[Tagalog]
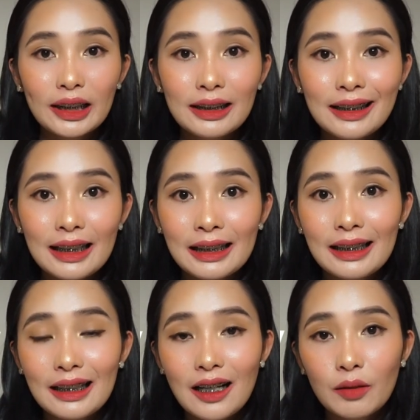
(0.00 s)
ideally
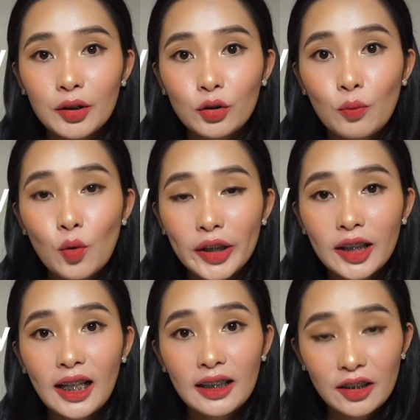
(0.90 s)
ginagamit to
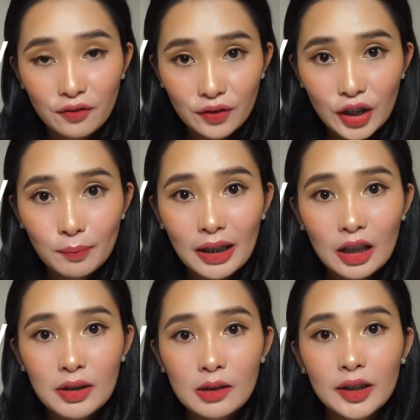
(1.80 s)
morning and evening
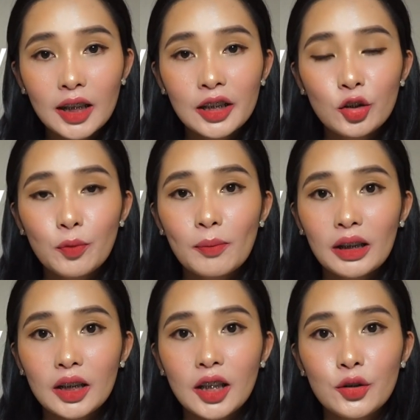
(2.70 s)
para mas madali nyo pong
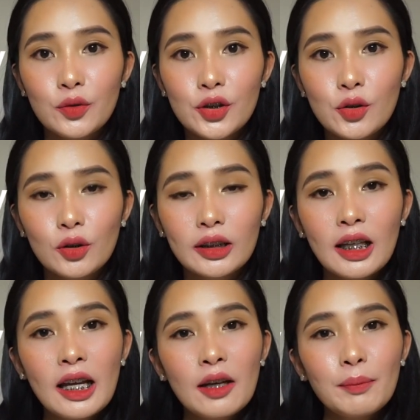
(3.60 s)
makita yung result.
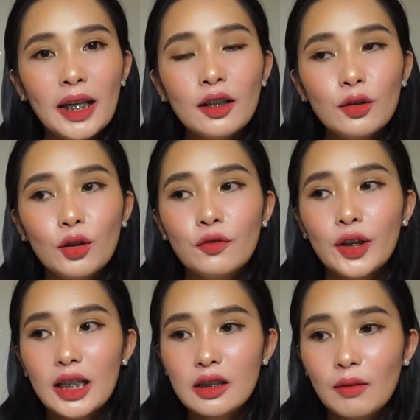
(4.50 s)
Pero, for
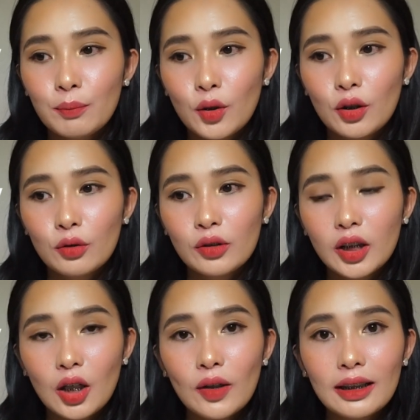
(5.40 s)
example, kung
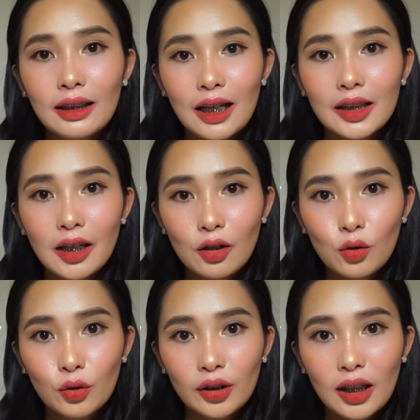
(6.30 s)
ikaw ay kagaya
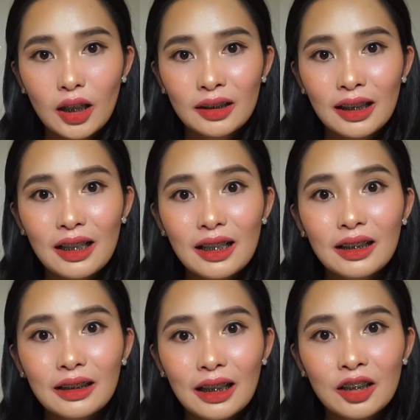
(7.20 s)
ko na
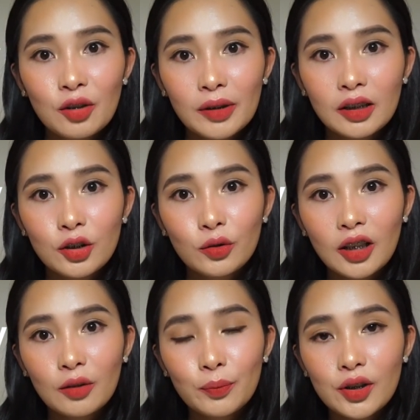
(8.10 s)
nalalagkitan gamitin yung
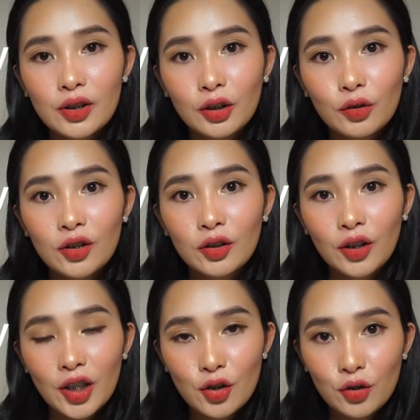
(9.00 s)
10%
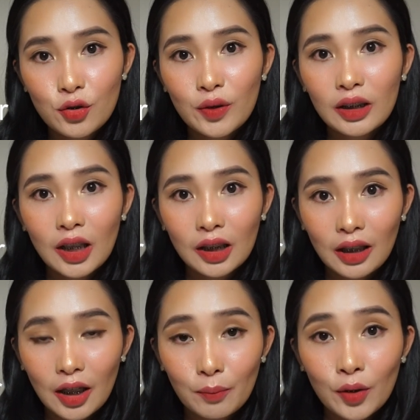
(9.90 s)
concentration during
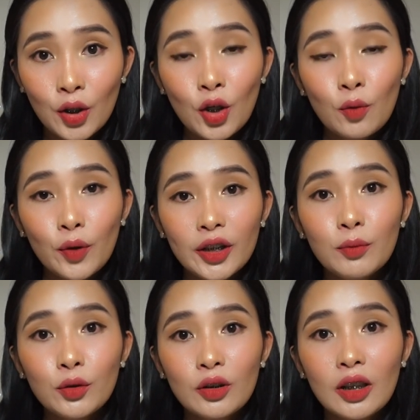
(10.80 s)
daytime, pwede
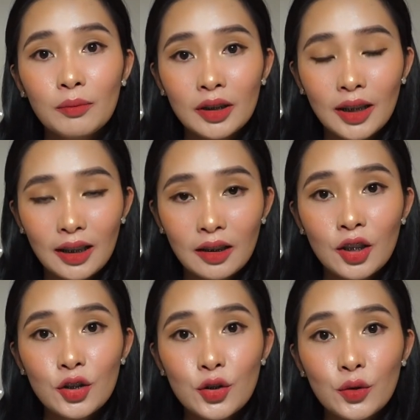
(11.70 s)
mo itong gamitin
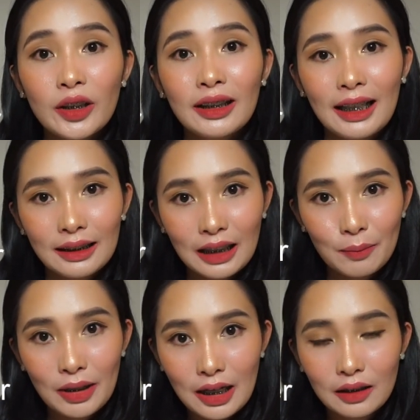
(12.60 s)
during
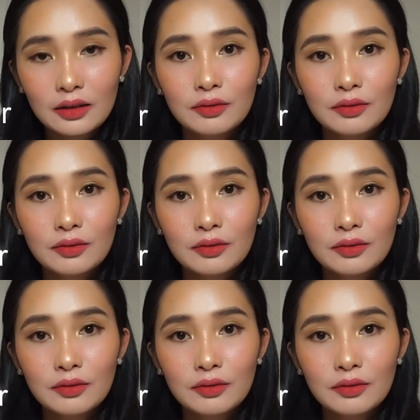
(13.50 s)
nighttime lang.